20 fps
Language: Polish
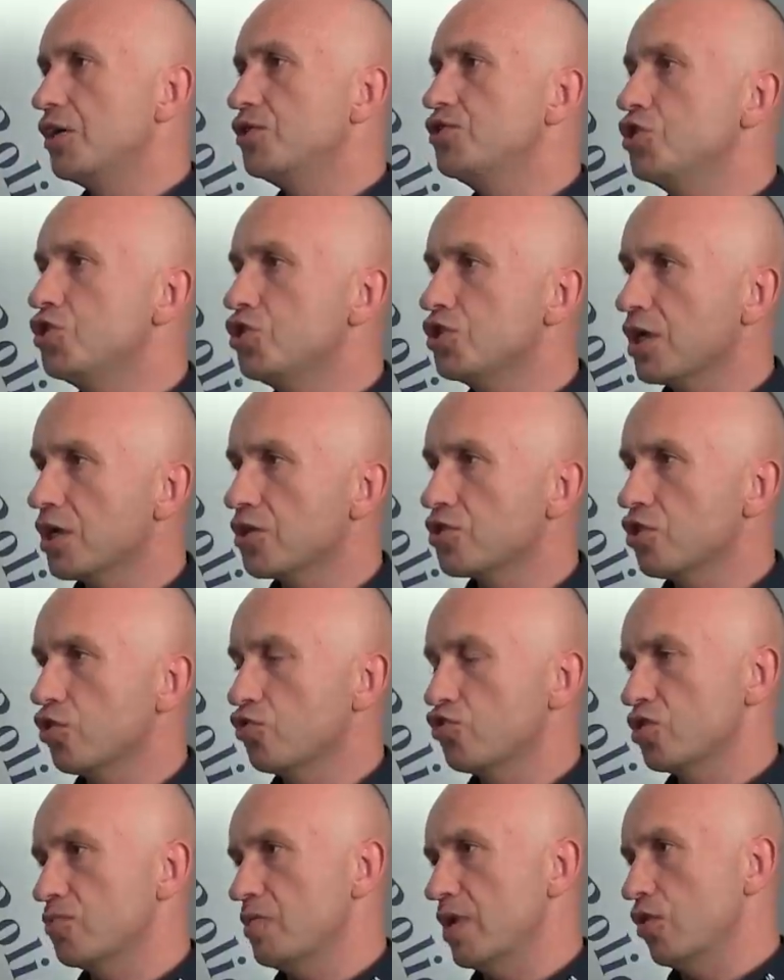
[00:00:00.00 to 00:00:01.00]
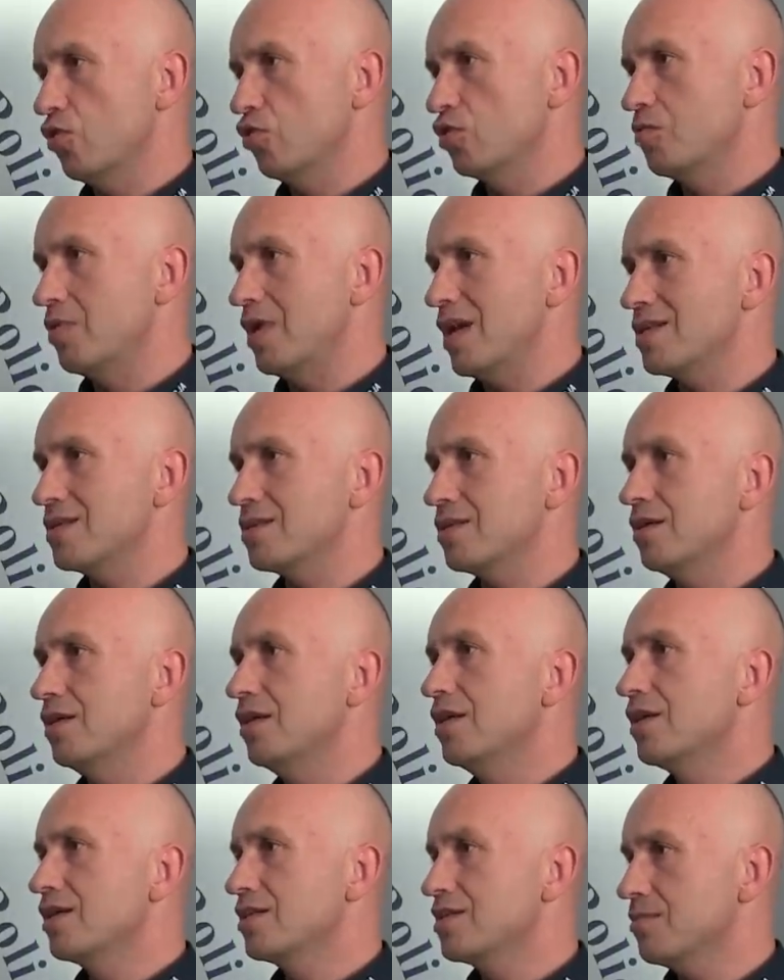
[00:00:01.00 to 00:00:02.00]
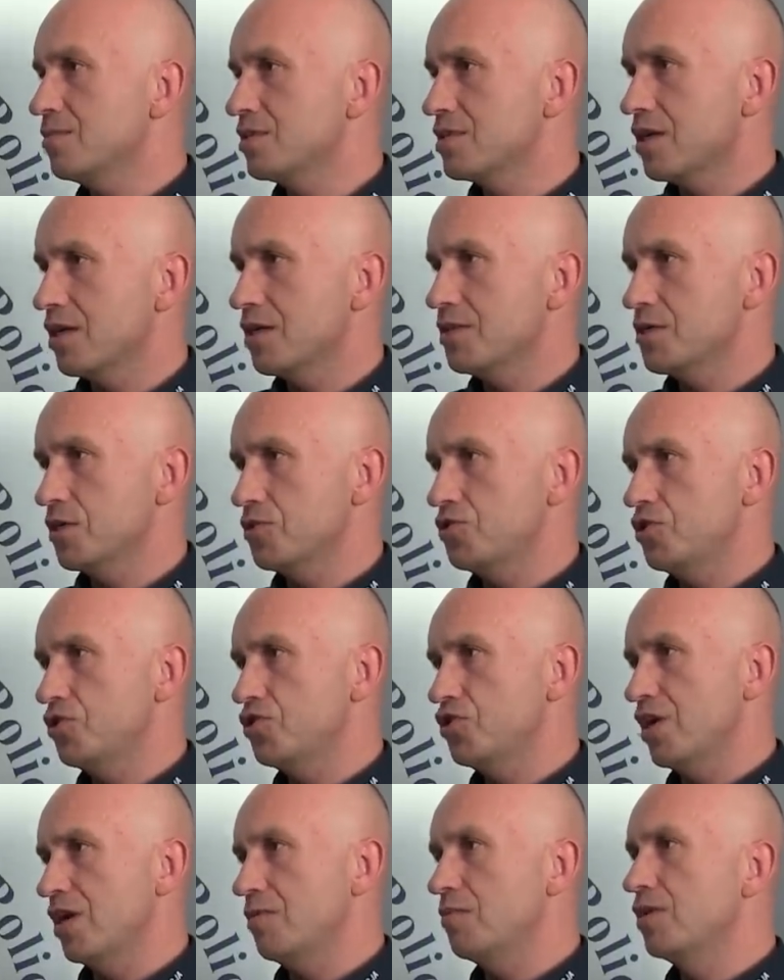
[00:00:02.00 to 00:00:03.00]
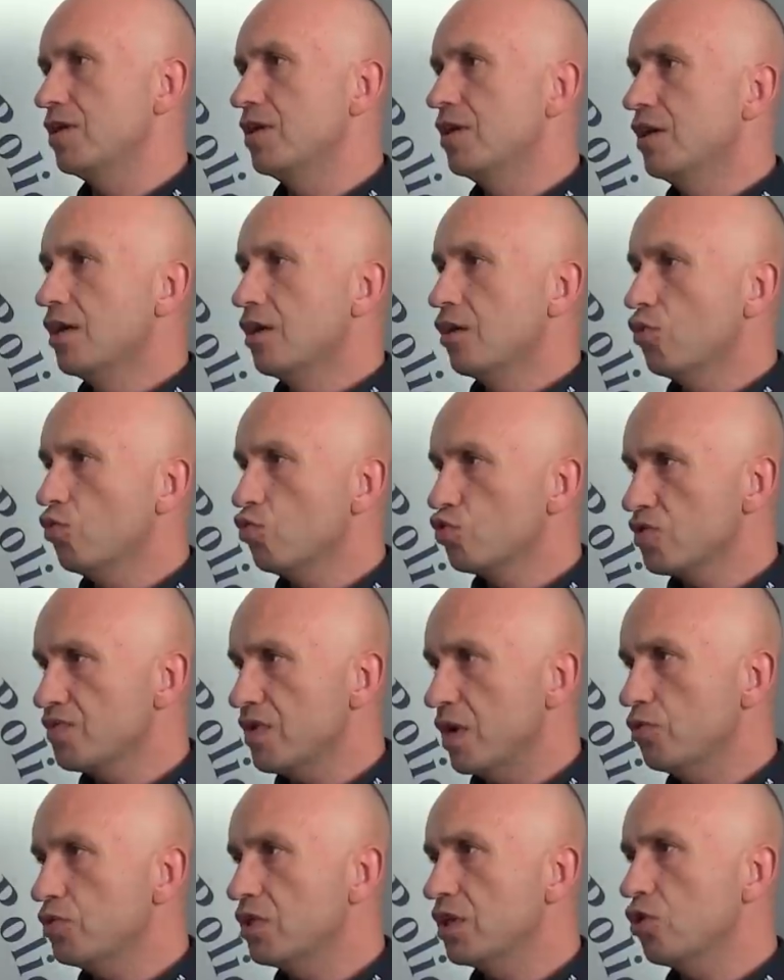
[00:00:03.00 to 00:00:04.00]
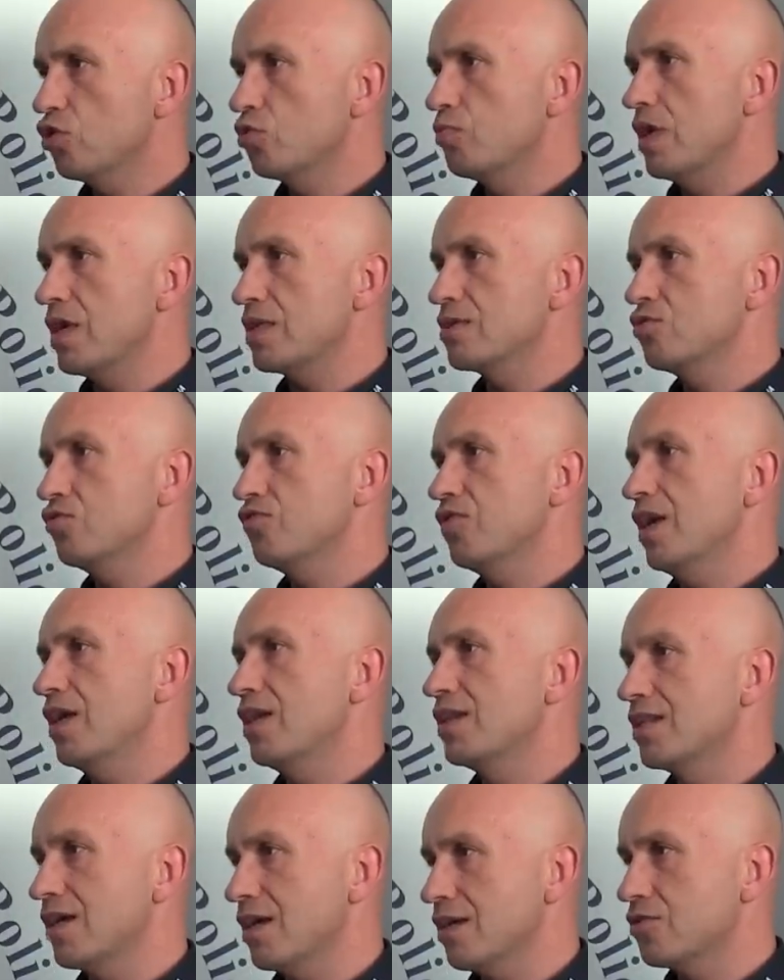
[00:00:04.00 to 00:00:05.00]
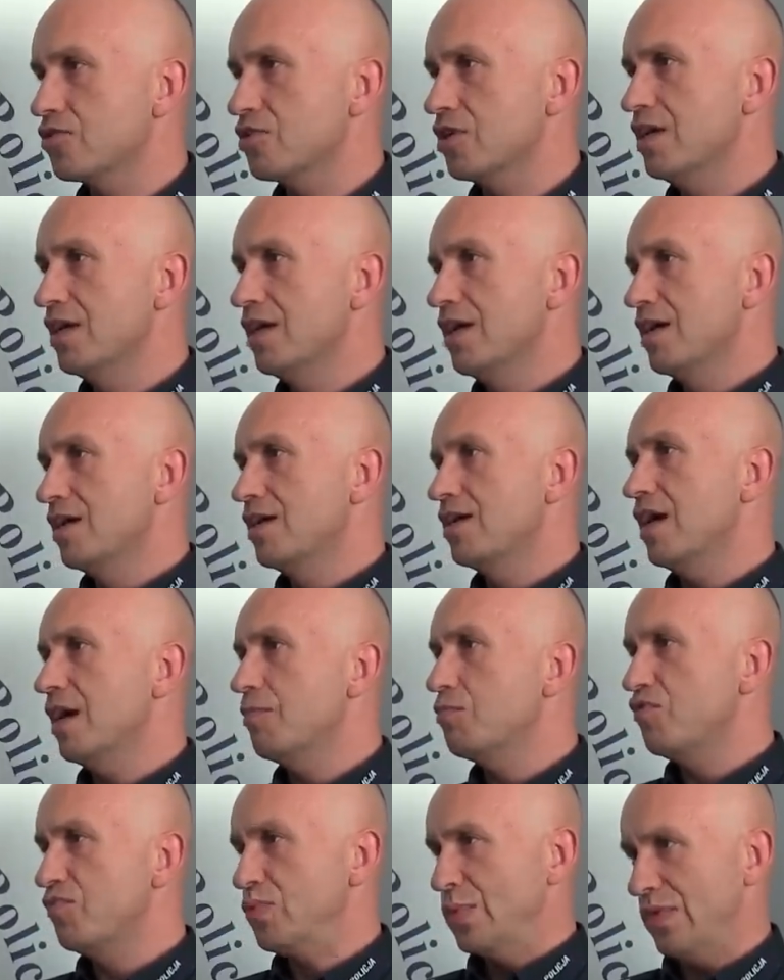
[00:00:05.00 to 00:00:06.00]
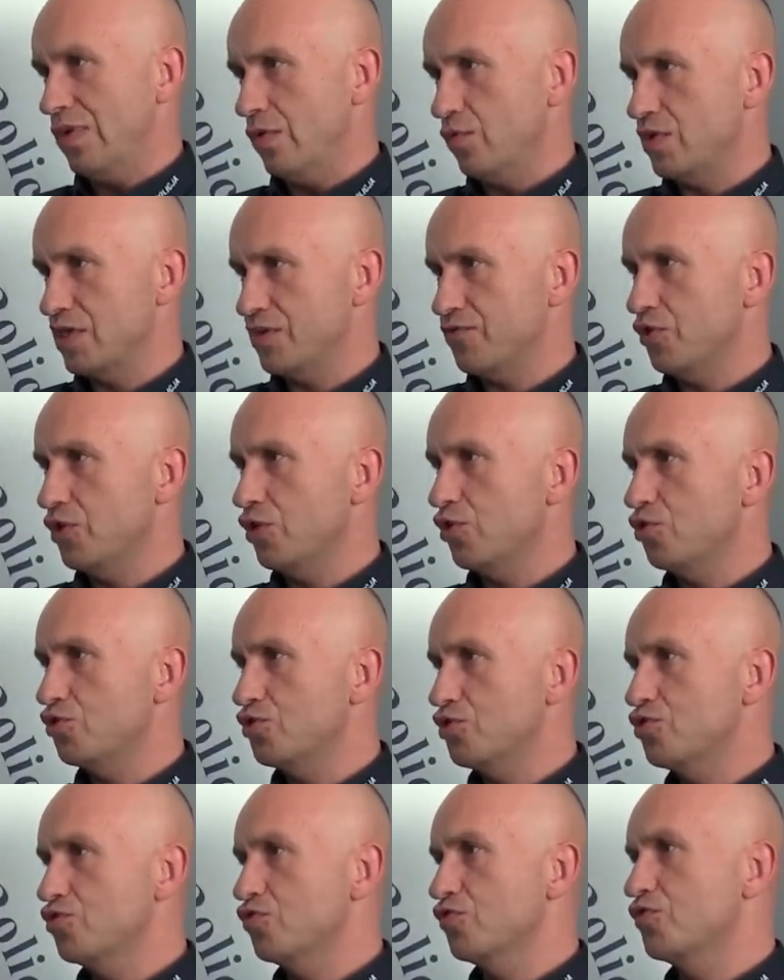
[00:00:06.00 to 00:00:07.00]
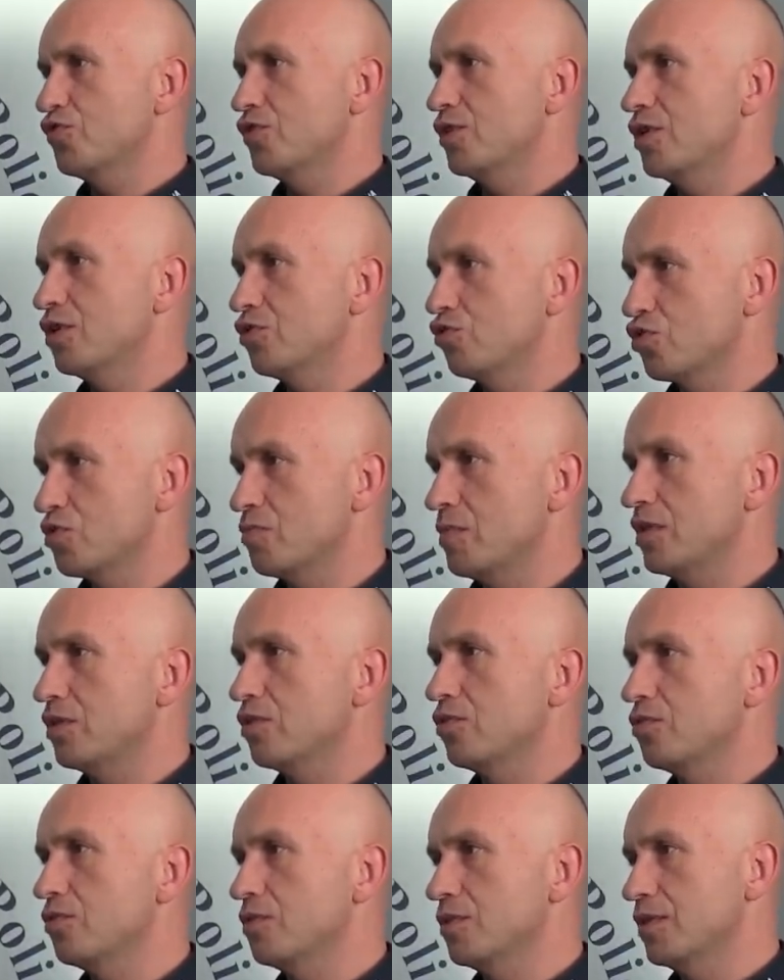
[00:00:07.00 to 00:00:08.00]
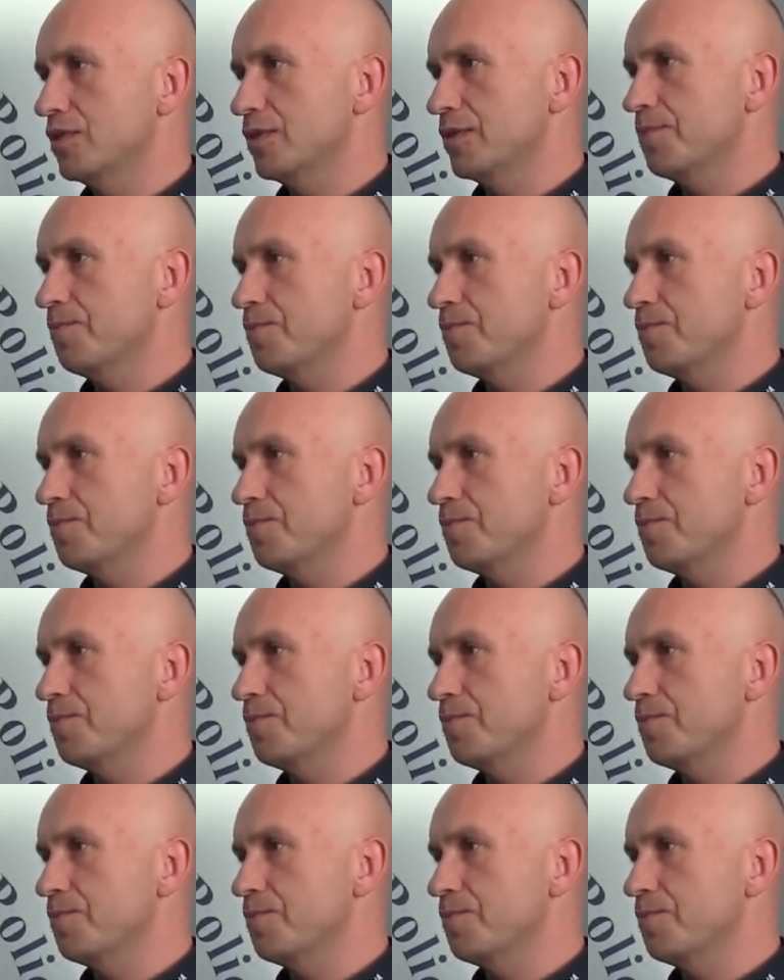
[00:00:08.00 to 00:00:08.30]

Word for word: Dzieci także otrzymają odblaski. Chcemy zachęcać dzieci, aby e, używały tych odblasków, ale także e, aby wpływały na swoich rodziców, którzy będą